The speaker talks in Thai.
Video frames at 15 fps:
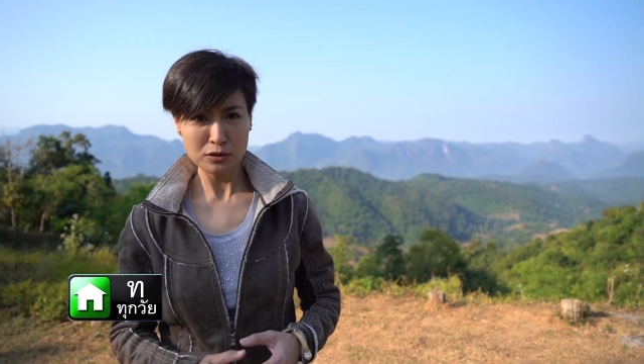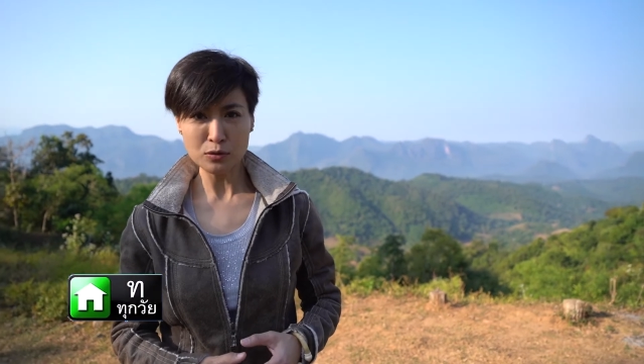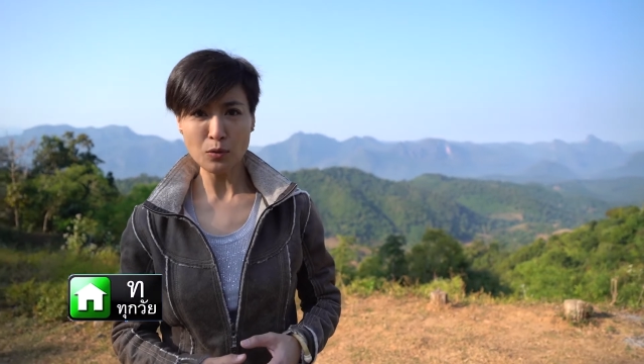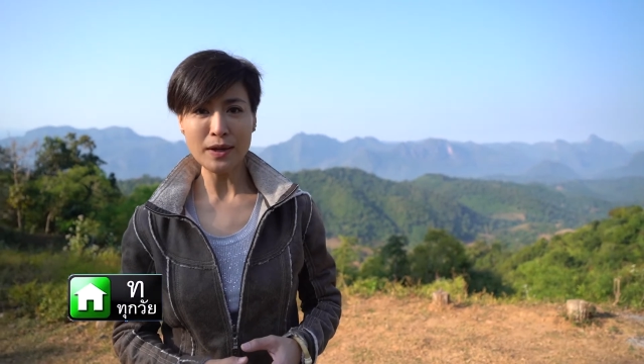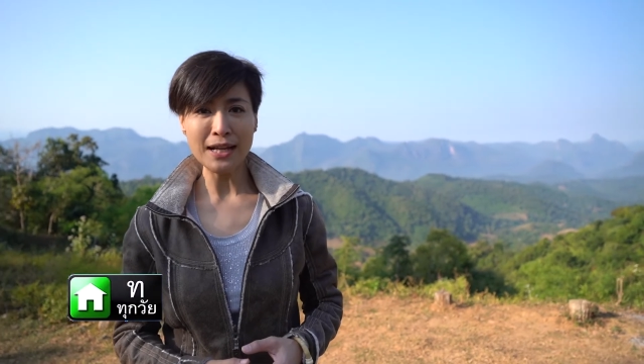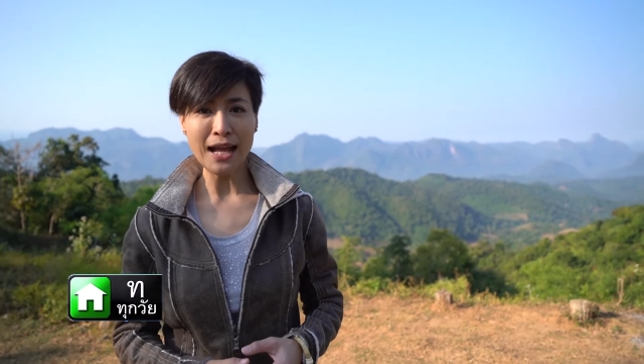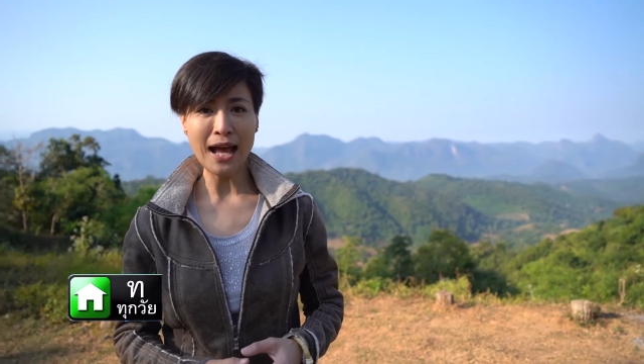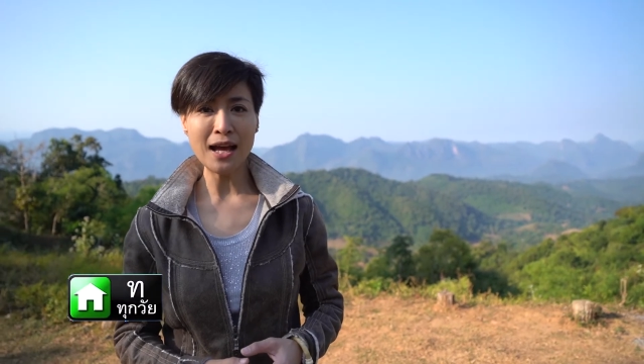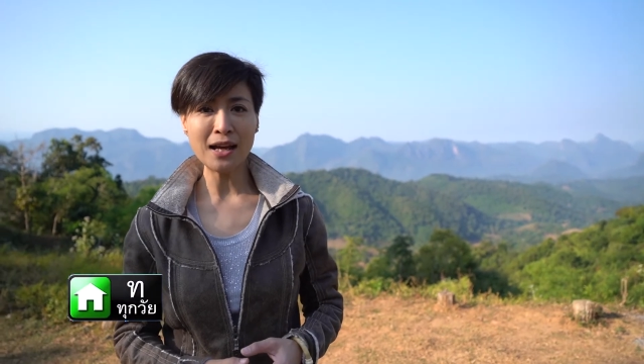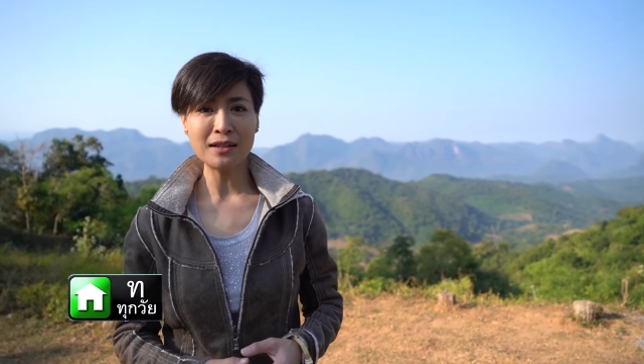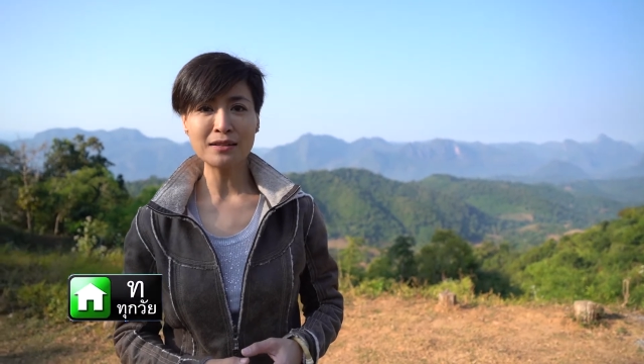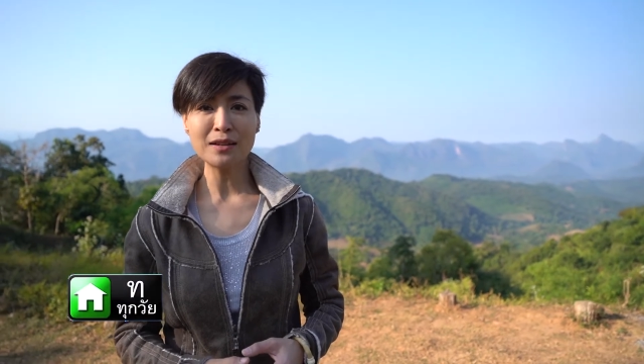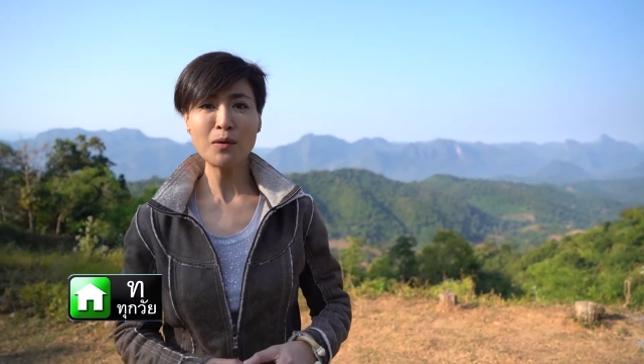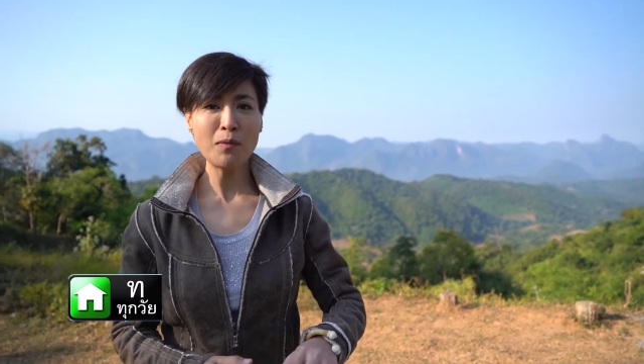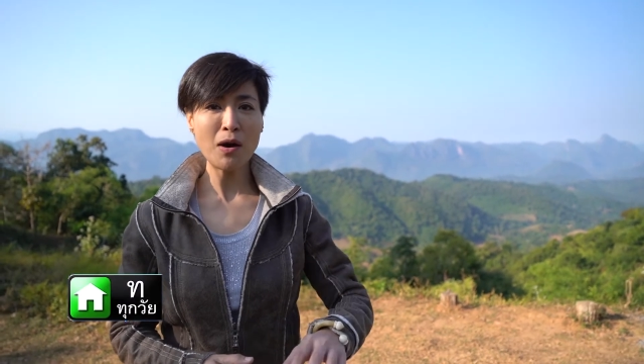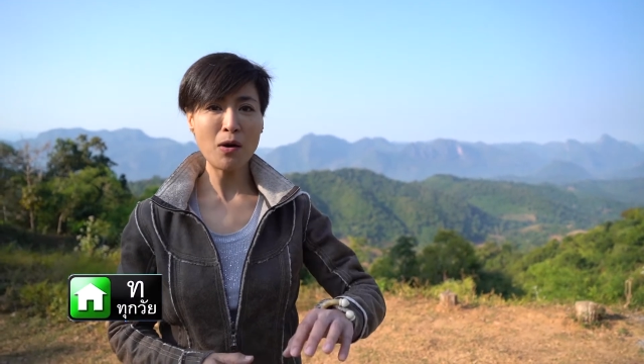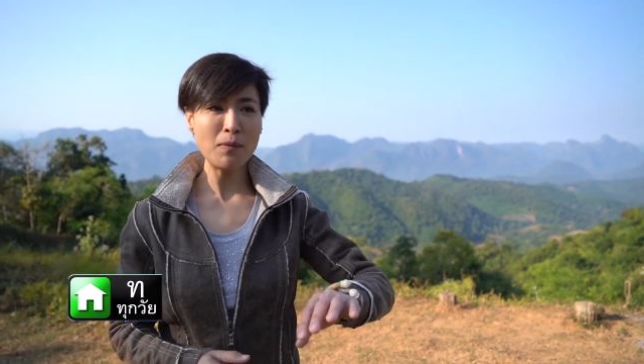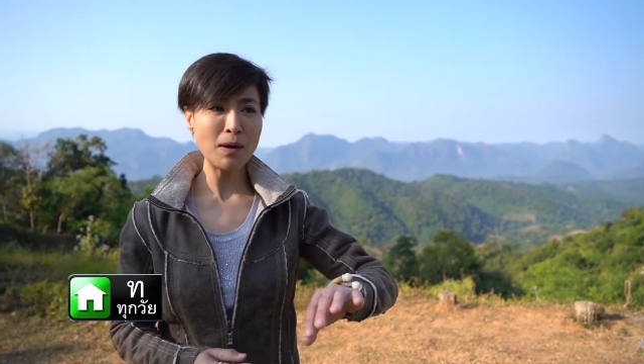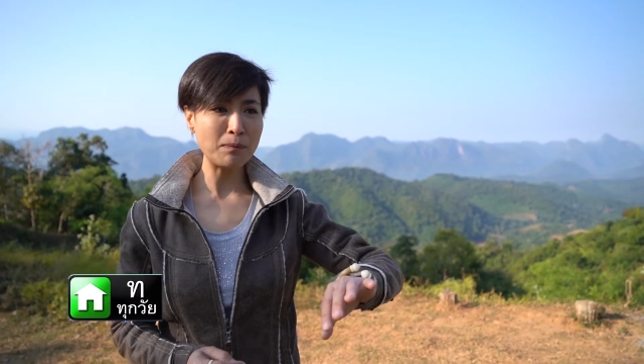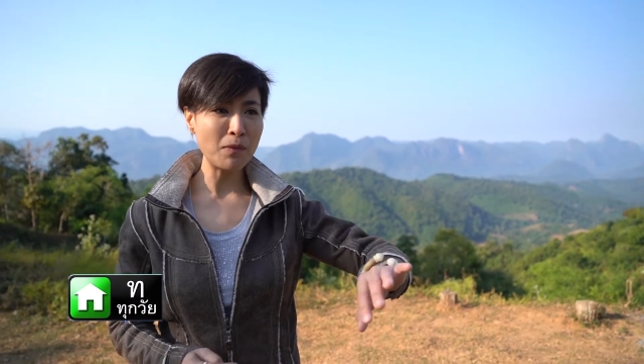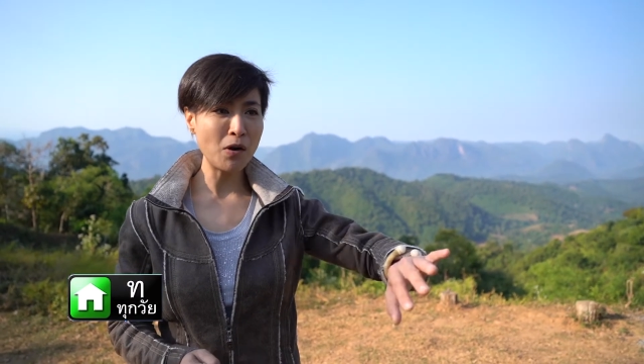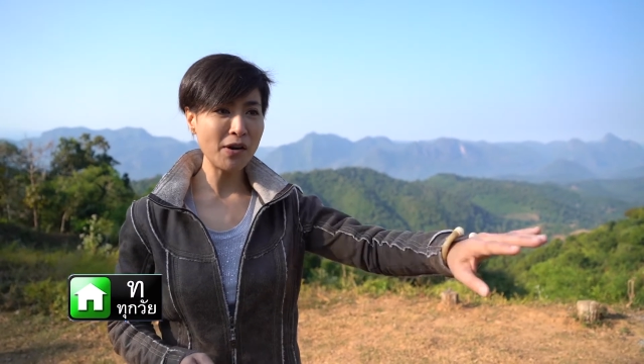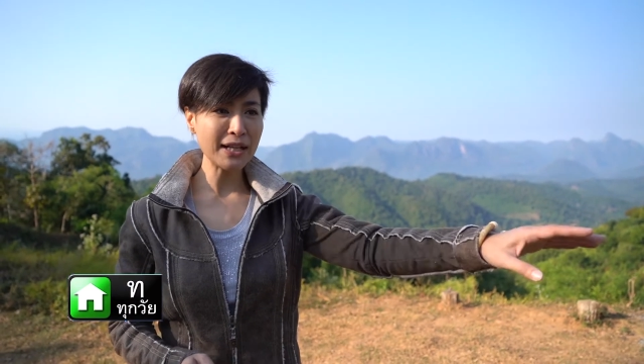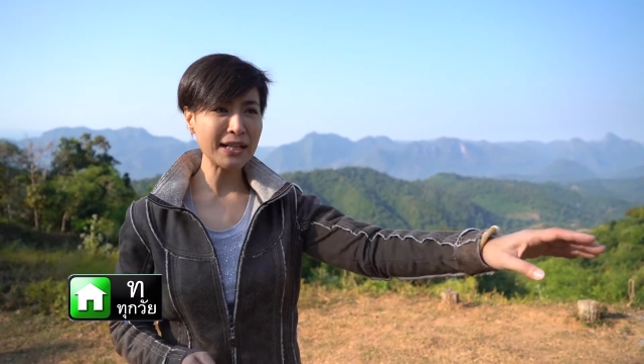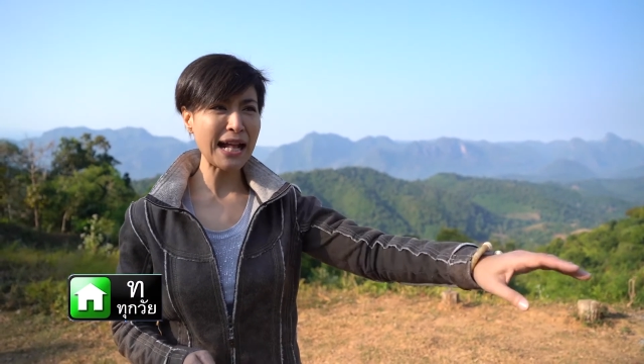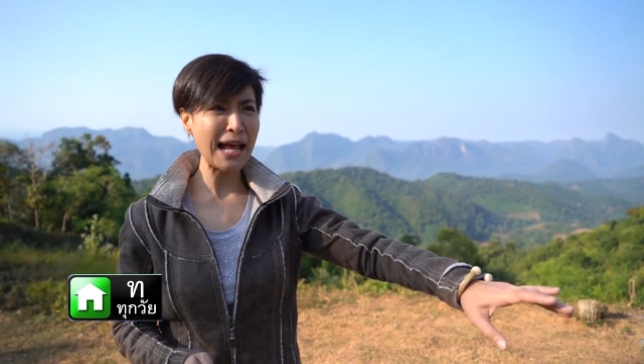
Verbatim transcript: สวยนะเรามอง